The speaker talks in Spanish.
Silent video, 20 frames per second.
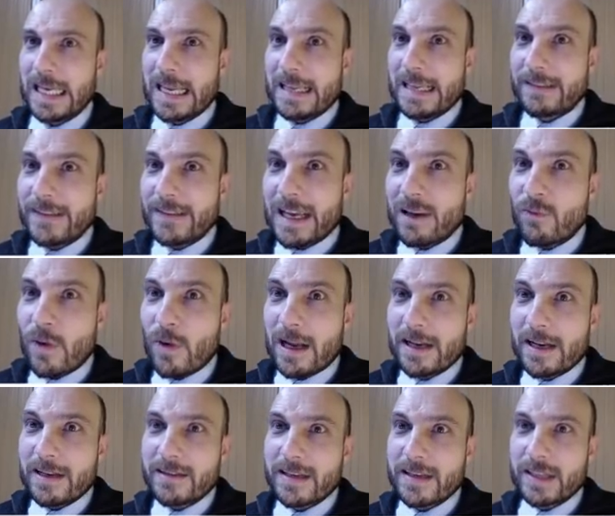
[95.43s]
Da igual
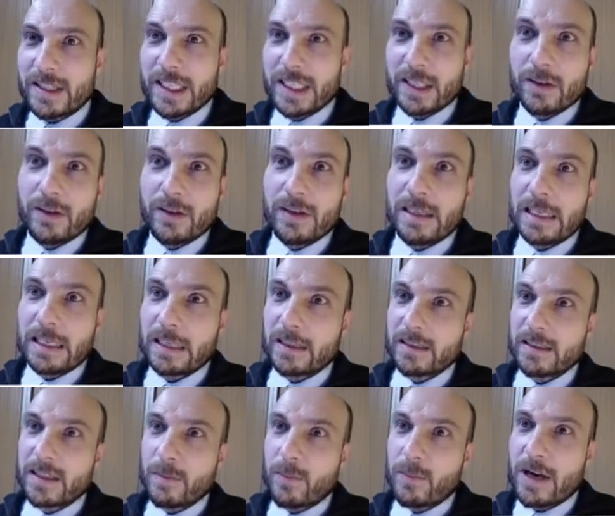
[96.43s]
el sentido en que
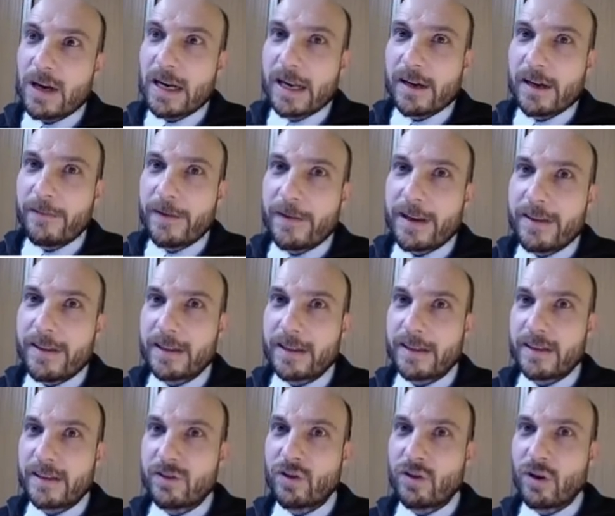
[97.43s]
se ponga la referencia de
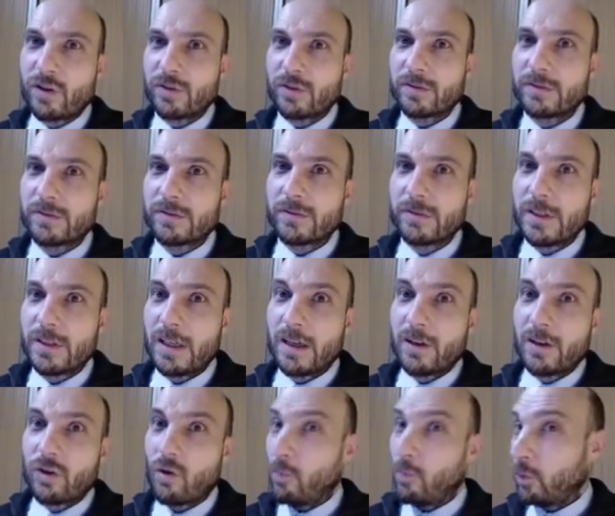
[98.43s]
tensión.
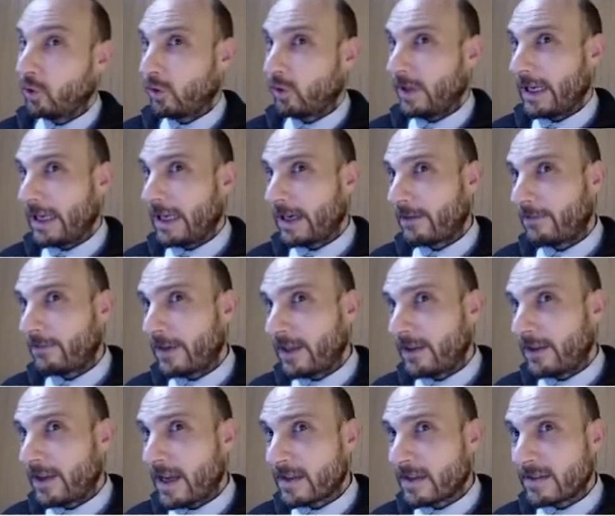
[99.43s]
Como todas las
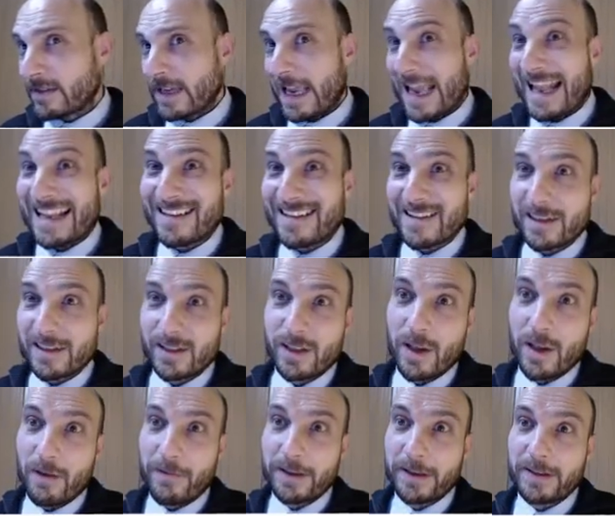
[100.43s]
referencias, el
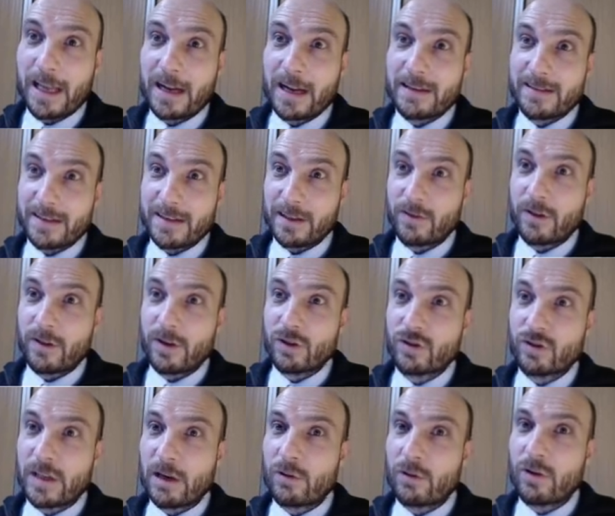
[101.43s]
sentido afecta al signo de los
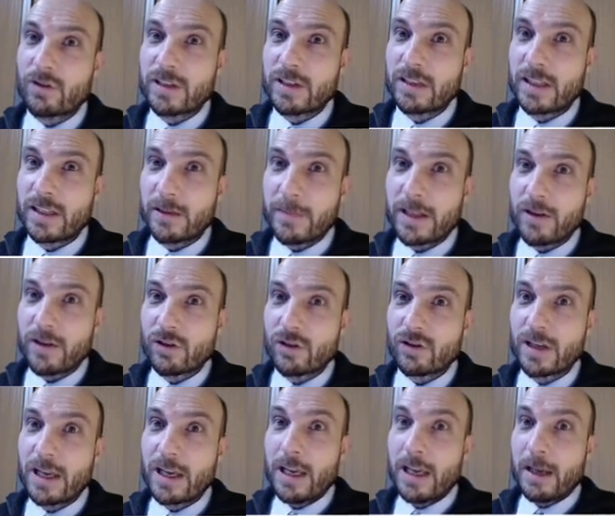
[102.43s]
cálculos intermedios,
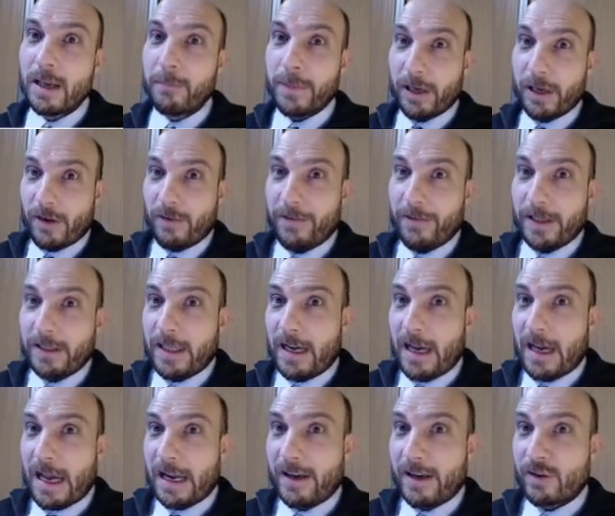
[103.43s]
pero no afecta
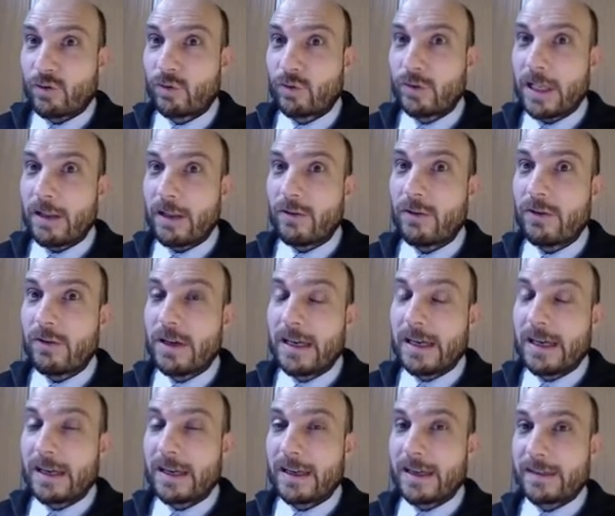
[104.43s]
al resultado,
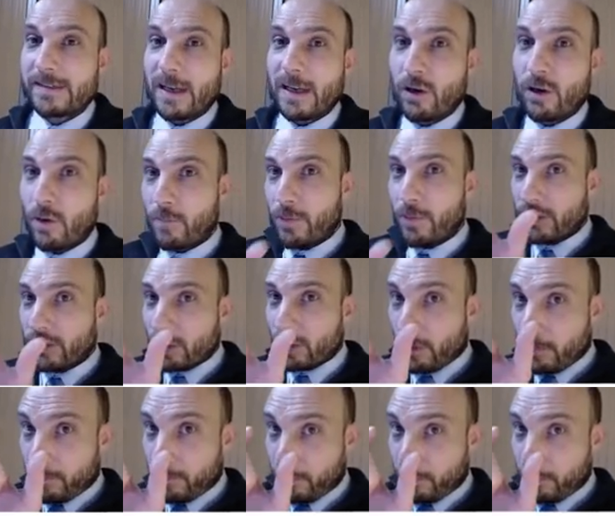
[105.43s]
que está compuesto